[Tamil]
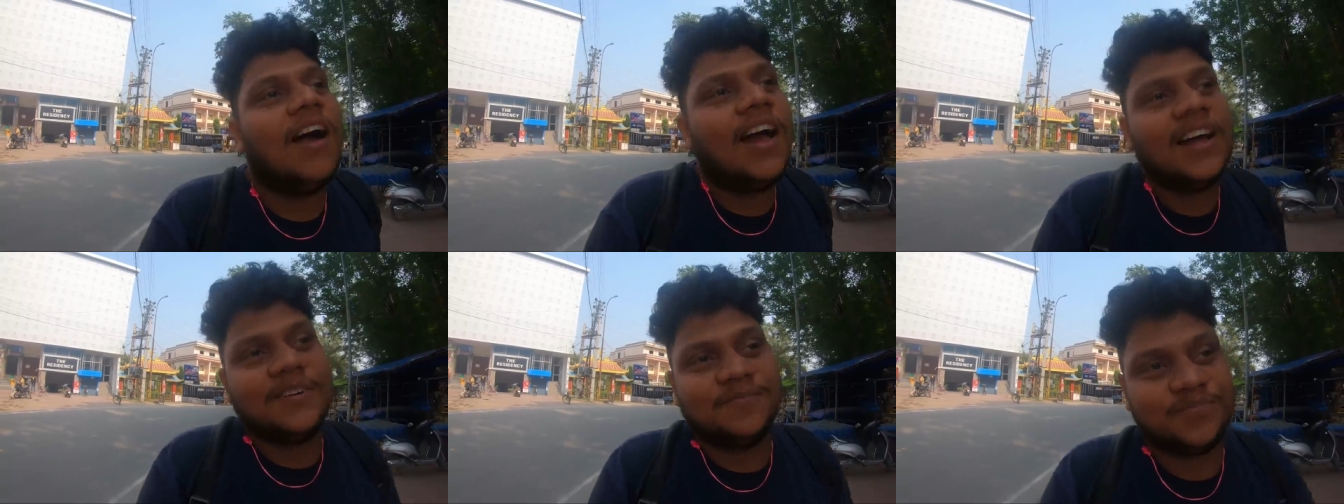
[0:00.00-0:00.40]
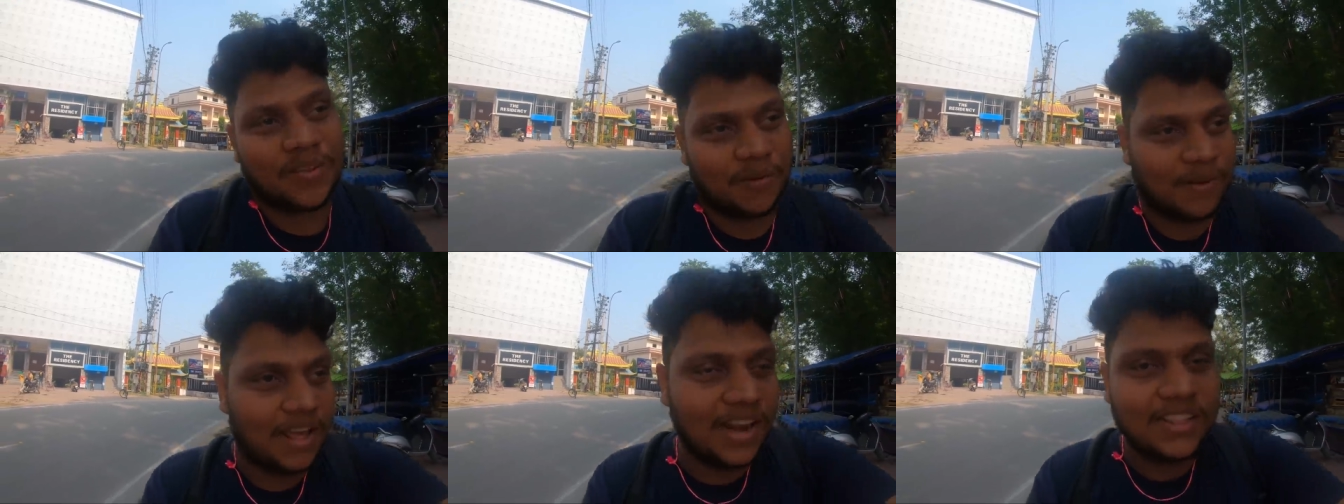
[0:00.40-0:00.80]
ஆ
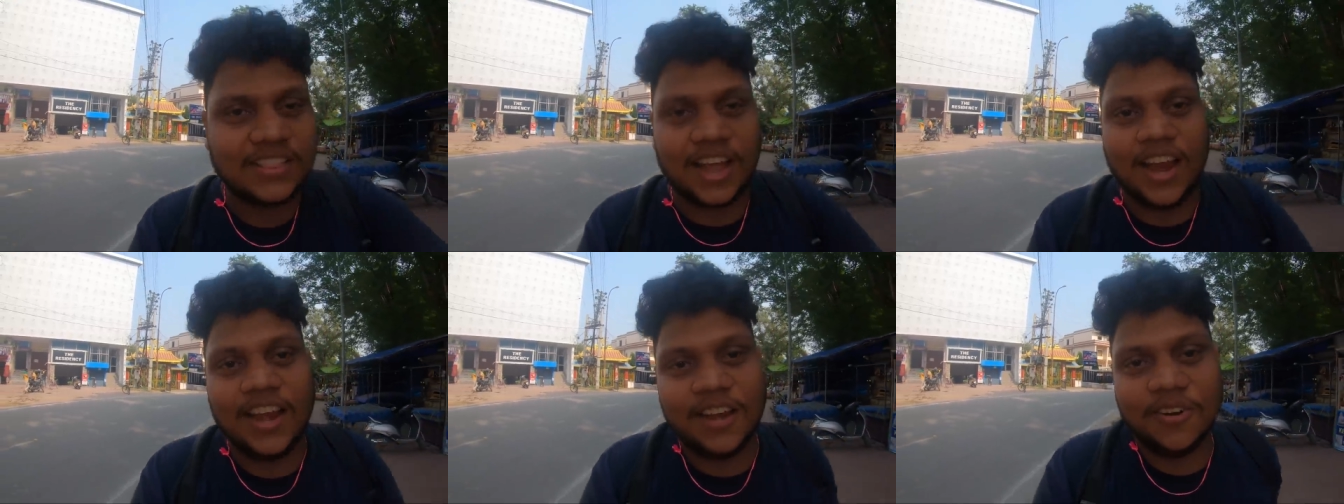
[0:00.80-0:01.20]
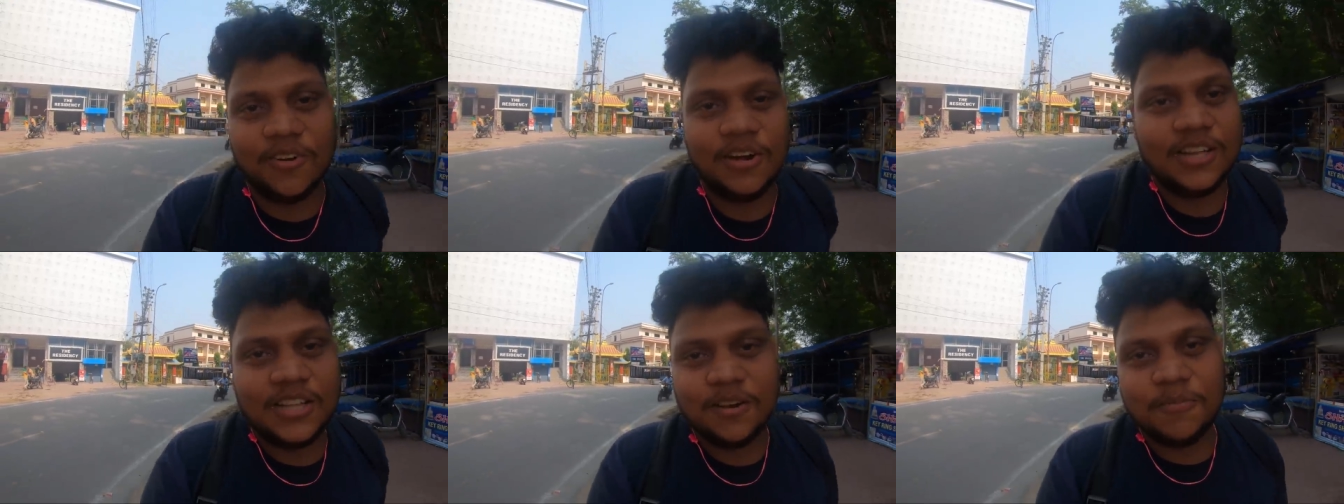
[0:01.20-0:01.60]
நம்ம நேரம் தாய்லாந்து
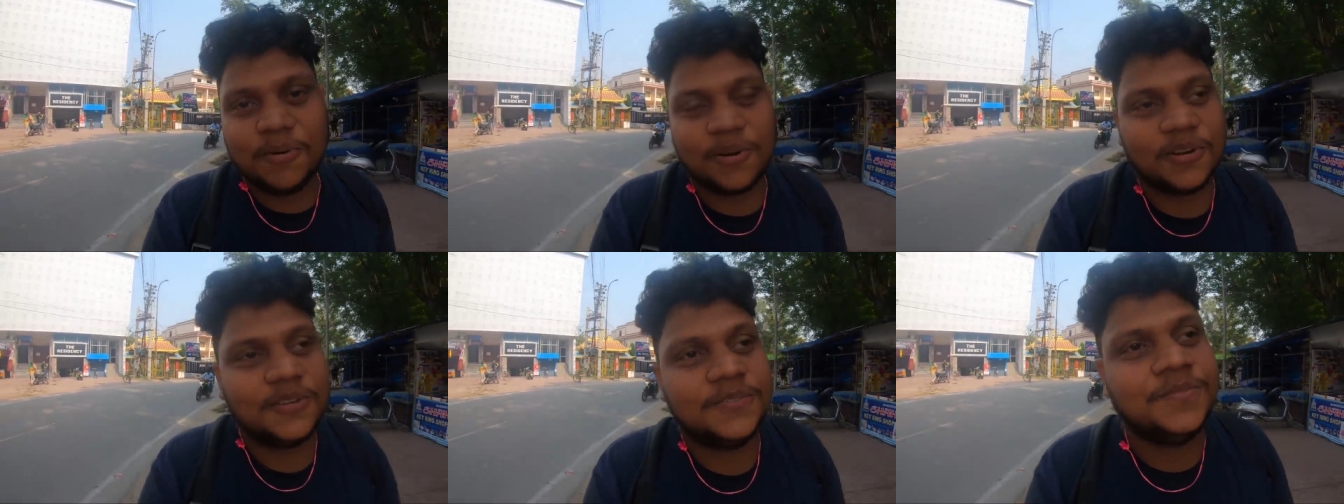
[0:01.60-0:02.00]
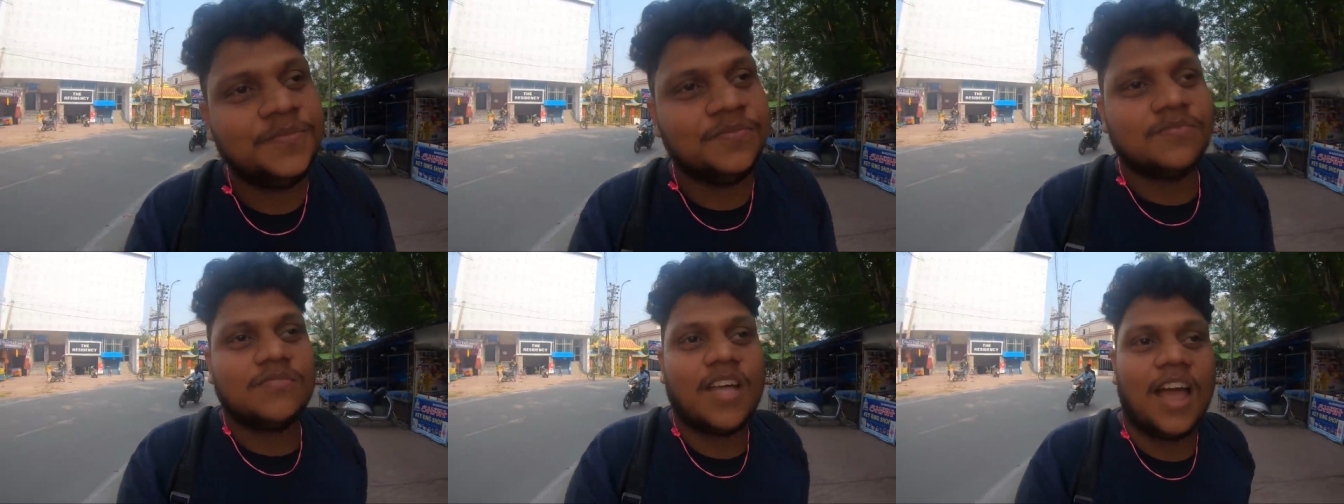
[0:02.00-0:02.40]
கோயிலுக்கு தான் போகிறோம்
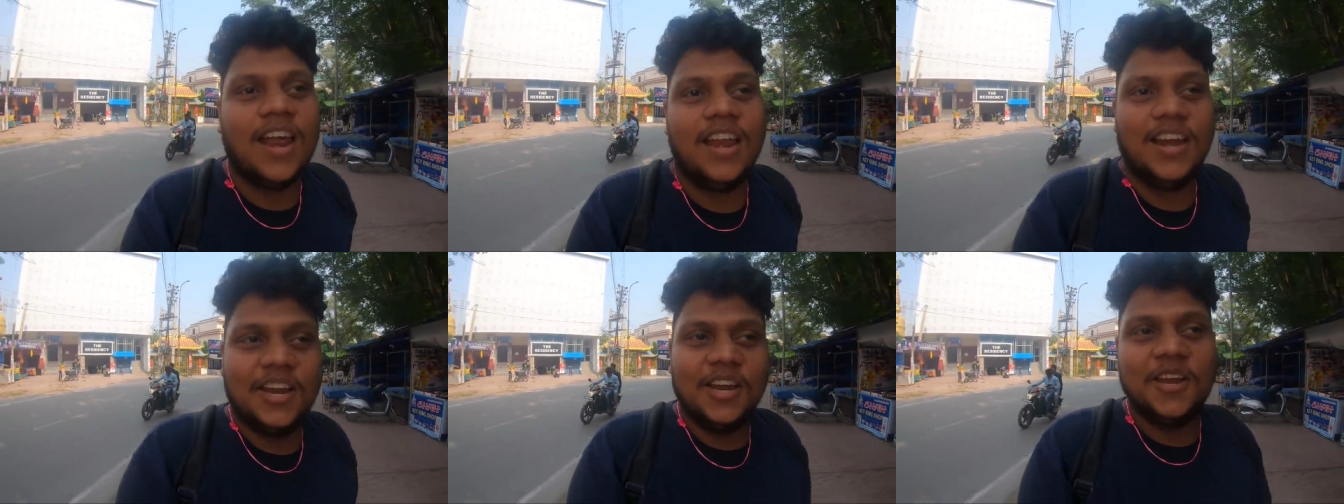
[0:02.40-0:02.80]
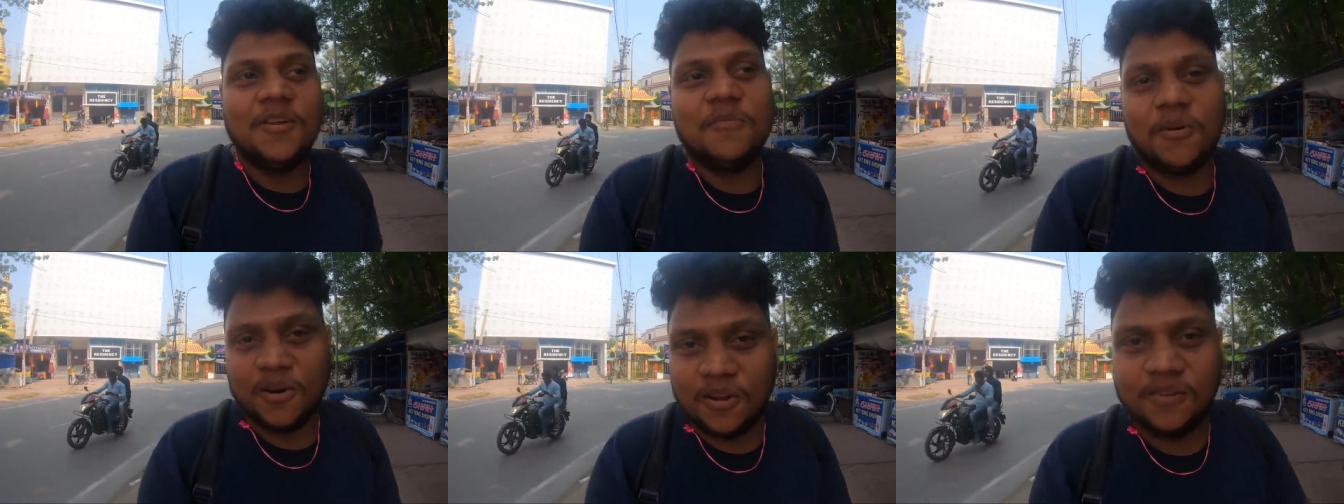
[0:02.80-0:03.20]
தாய்லாண்டுக்கு
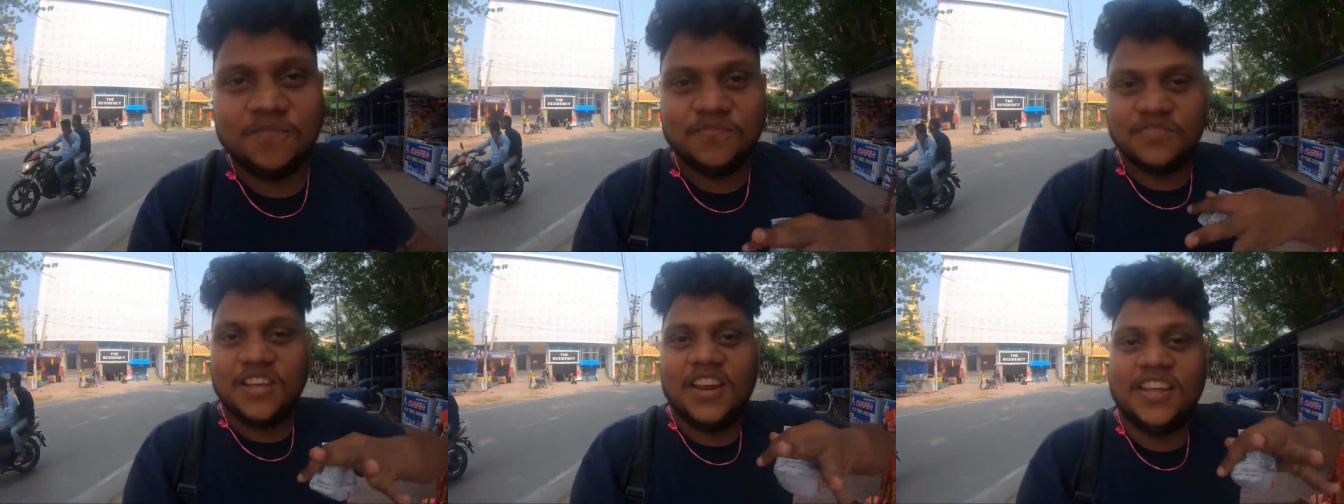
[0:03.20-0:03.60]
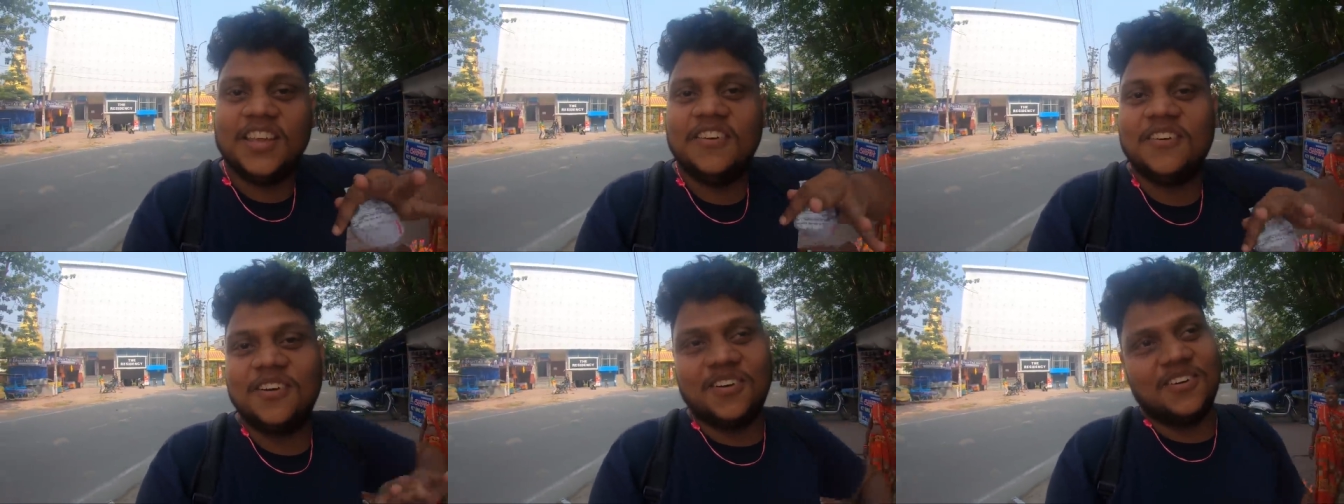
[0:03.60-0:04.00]
இன்னைக்கு போகிறோம்
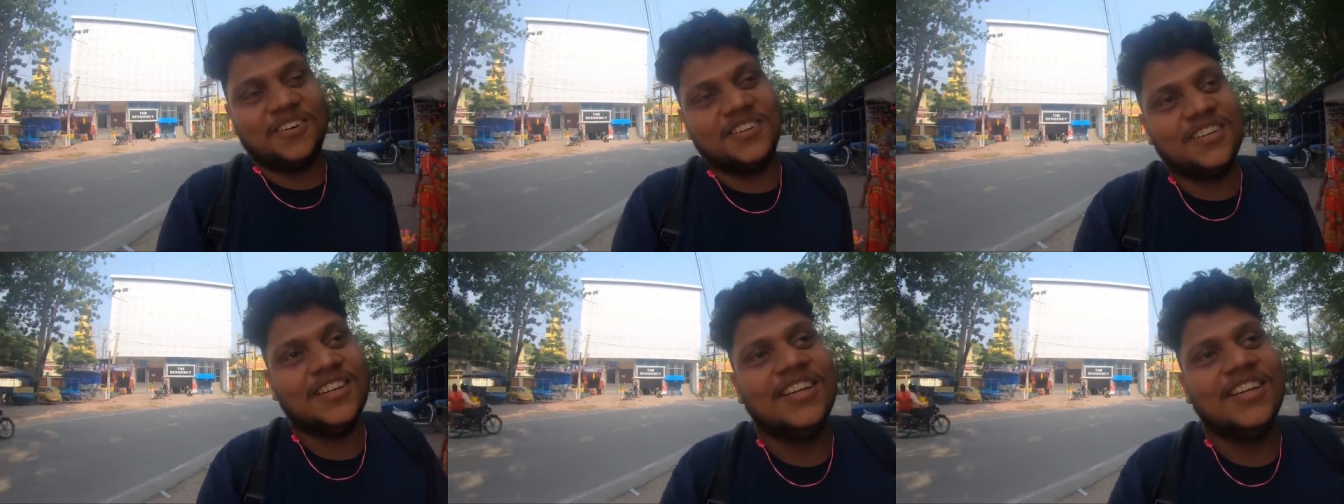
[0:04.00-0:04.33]
பெருக்கி விடுறோம்